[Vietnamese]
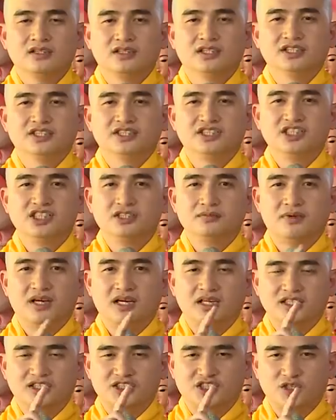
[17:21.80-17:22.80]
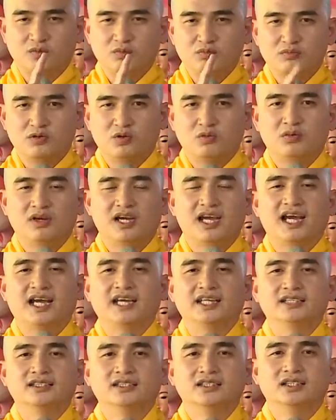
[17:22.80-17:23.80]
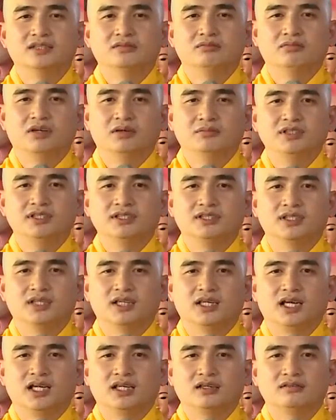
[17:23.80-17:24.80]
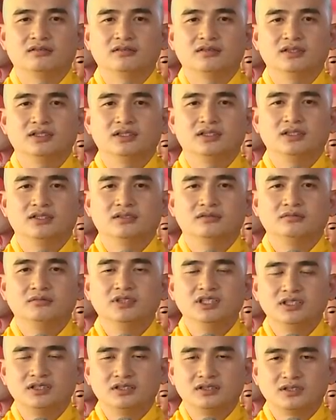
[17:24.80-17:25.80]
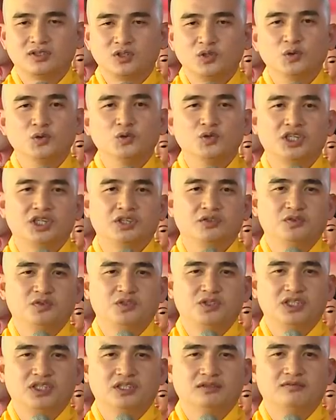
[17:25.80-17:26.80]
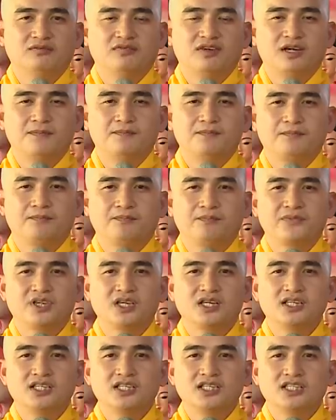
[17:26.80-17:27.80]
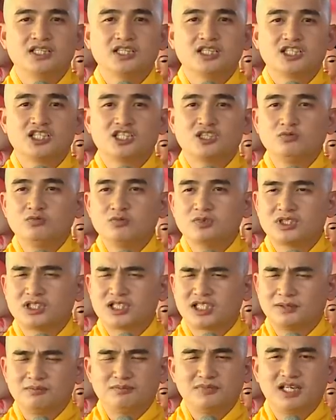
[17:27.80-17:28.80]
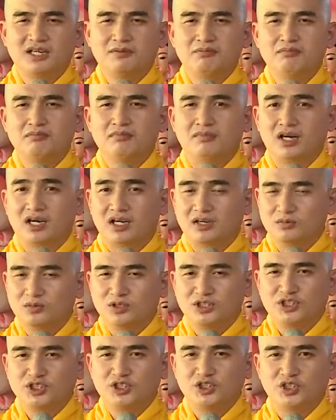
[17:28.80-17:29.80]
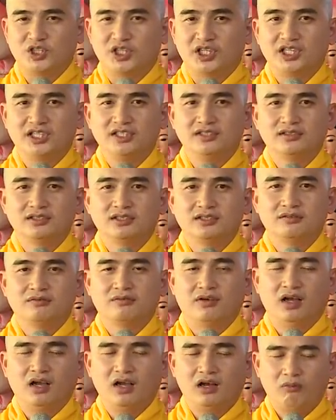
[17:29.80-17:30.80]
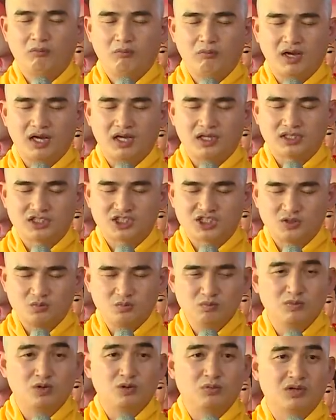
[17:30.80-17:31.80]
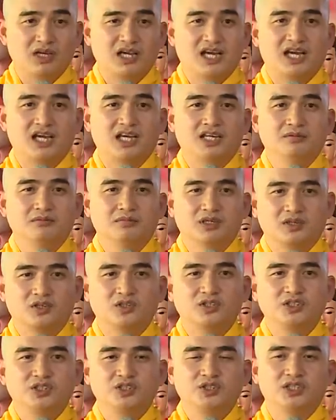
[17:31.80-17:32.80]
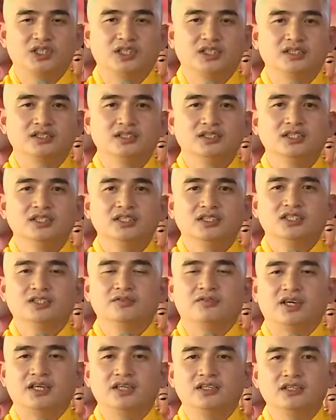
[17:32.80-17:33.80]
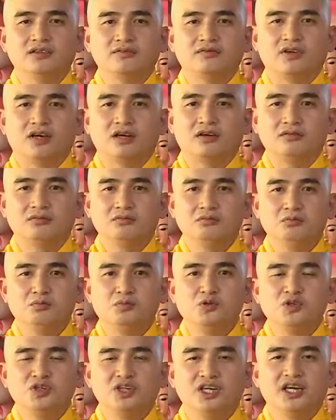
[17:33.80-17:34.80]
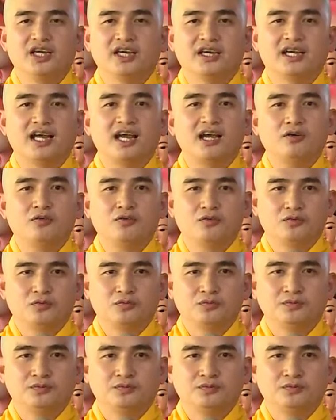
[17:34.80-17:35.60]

thì chi bằng sống một ngày mà biết thực hành, biết tu theo thiện pháp. Sống 100 năm mà không có trí tuệ vẫn không bằng sống một ngày mà có trí tuệ. Như vậy Đức Phật muốn đề cao,